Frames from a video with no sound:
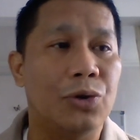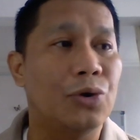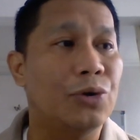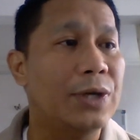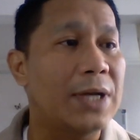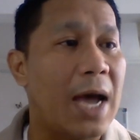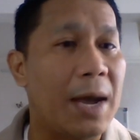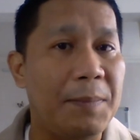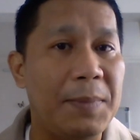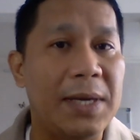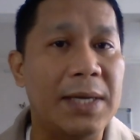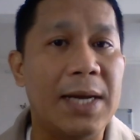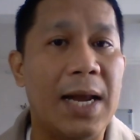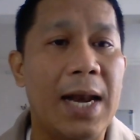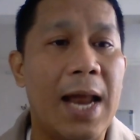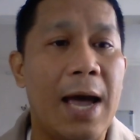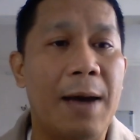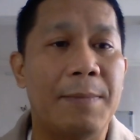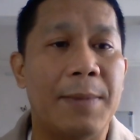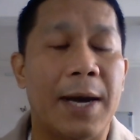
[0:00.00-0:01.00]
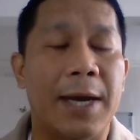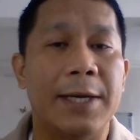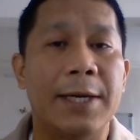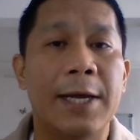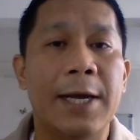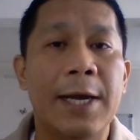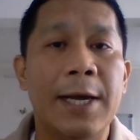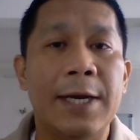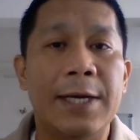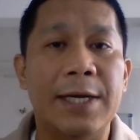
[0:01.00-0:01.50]
Doon namin
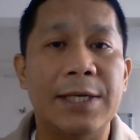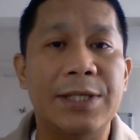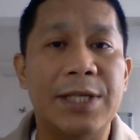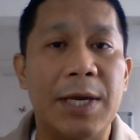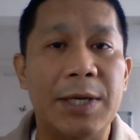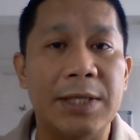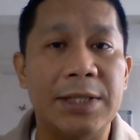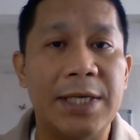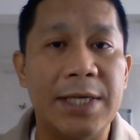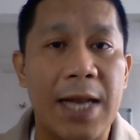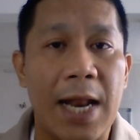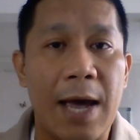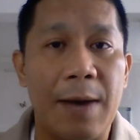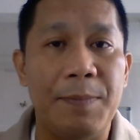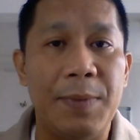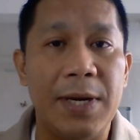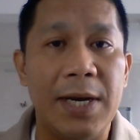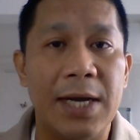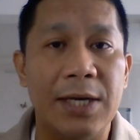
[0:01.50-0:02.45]
nalaman na sinabi